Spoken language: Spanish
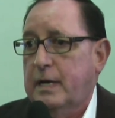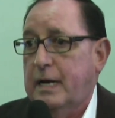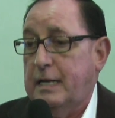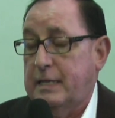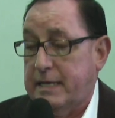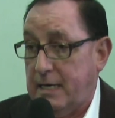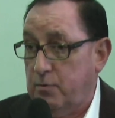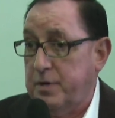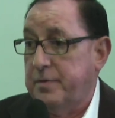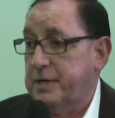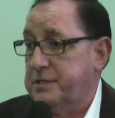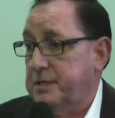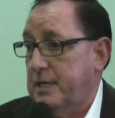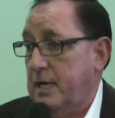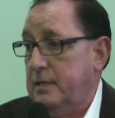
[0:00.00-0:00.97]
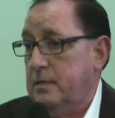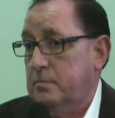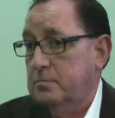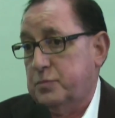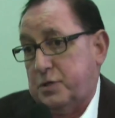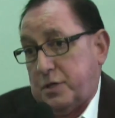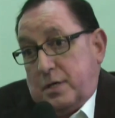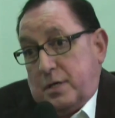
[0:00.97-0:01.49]
El de la universidad,
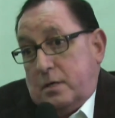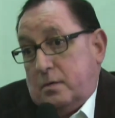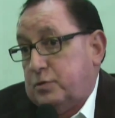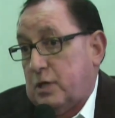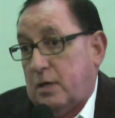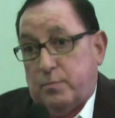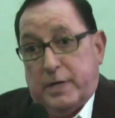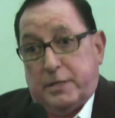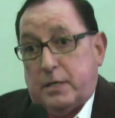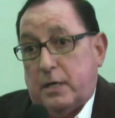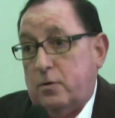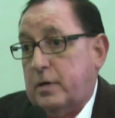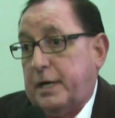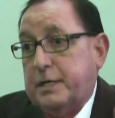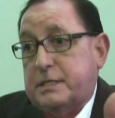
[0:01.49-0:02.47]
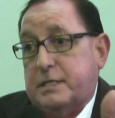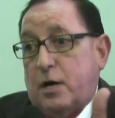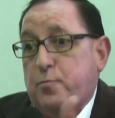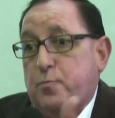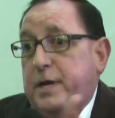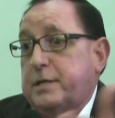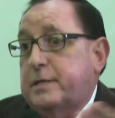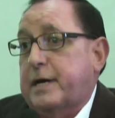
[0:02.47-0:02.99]
sí, se aumenta lo que se
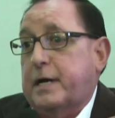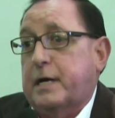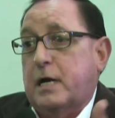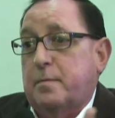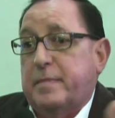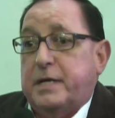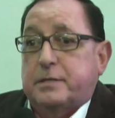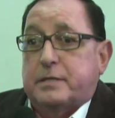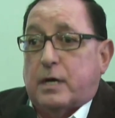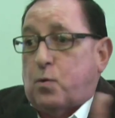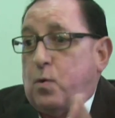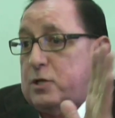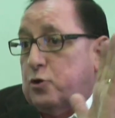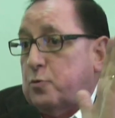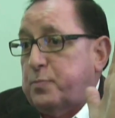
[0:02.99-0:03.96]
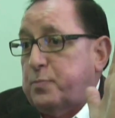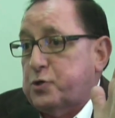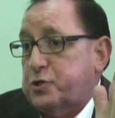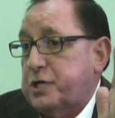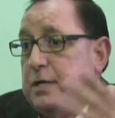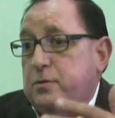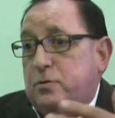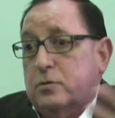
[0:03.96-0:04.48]
aumenta generalmente, el
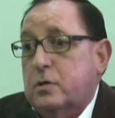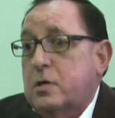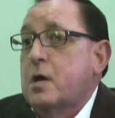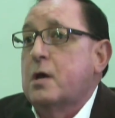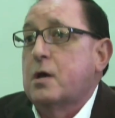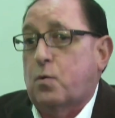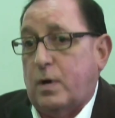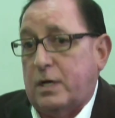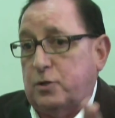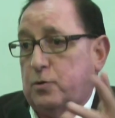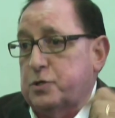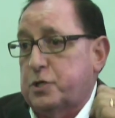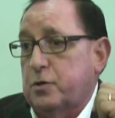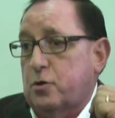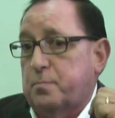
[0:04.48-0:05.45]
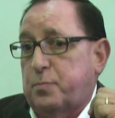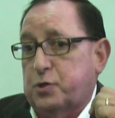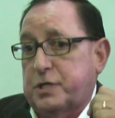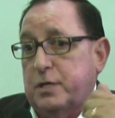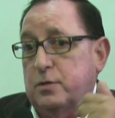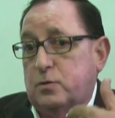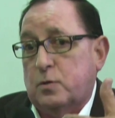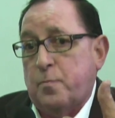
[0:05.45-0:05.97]
4%, 4 o
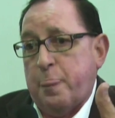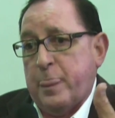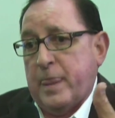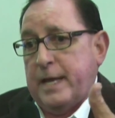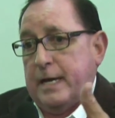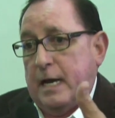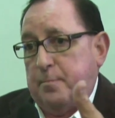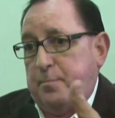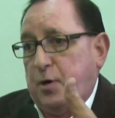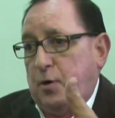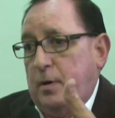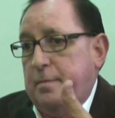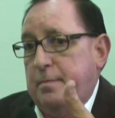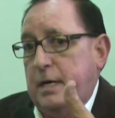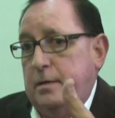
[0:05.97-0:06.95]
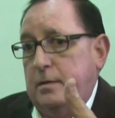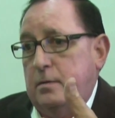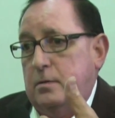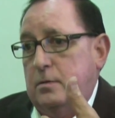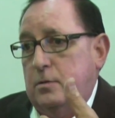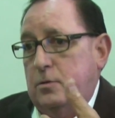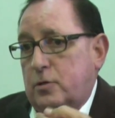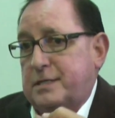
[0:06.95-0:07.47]
5%. El problema
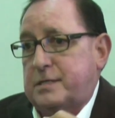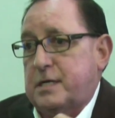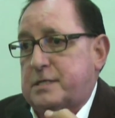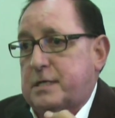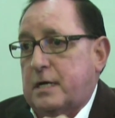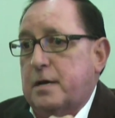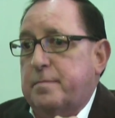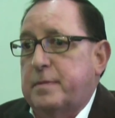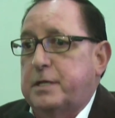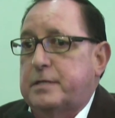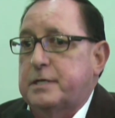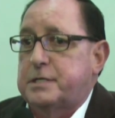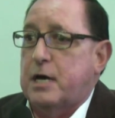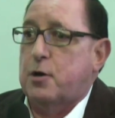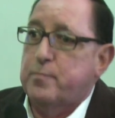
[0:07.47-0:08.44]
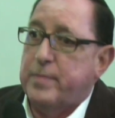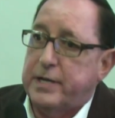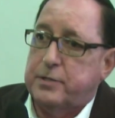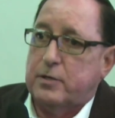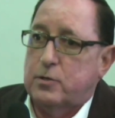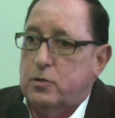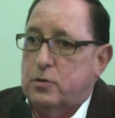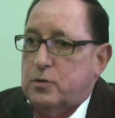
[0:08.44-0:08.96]
no necesariamente si
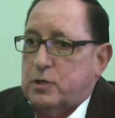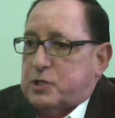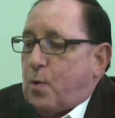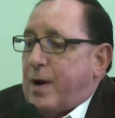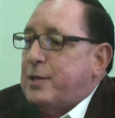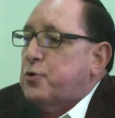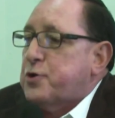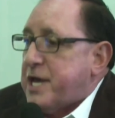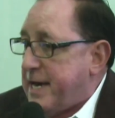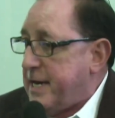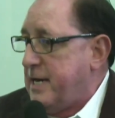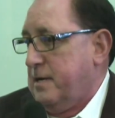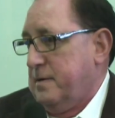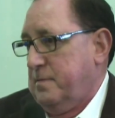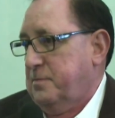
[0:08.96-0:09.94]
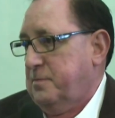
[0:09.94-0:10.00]
aumenta o no, es cuando llega.